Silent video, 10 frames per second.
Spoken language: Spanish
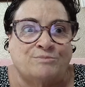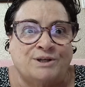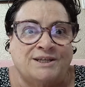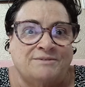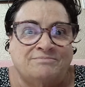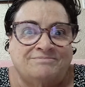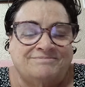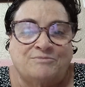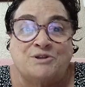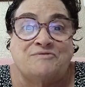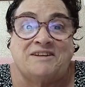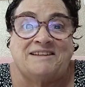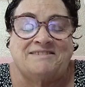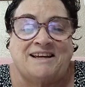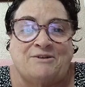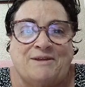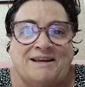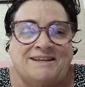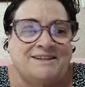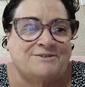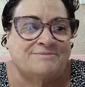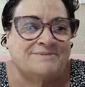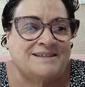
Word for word: muy muy diferente a lo de aquí, ¿no?